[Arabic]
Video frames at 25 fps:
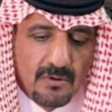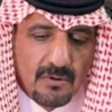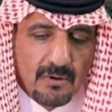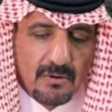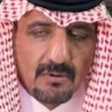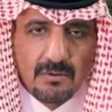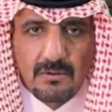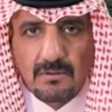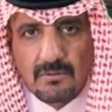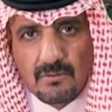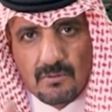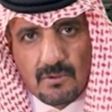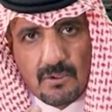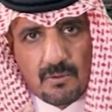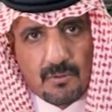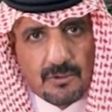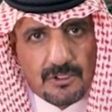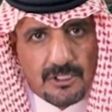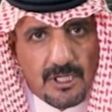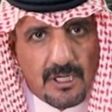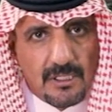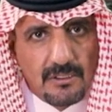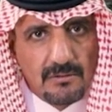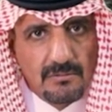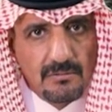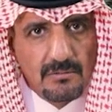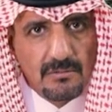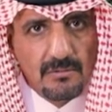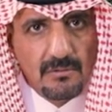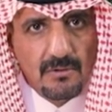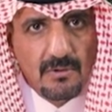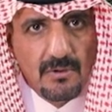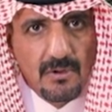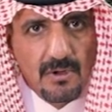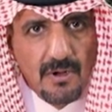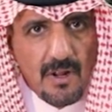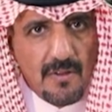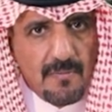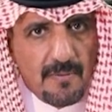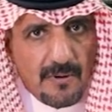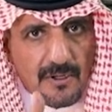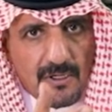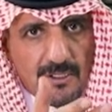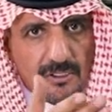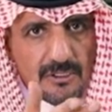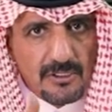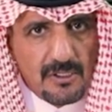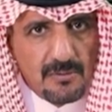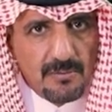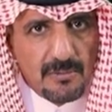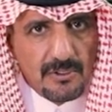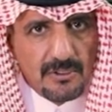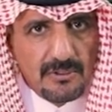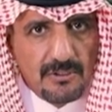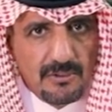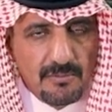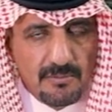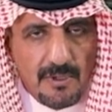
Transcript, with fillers: له وين وجهك نذبح رجل من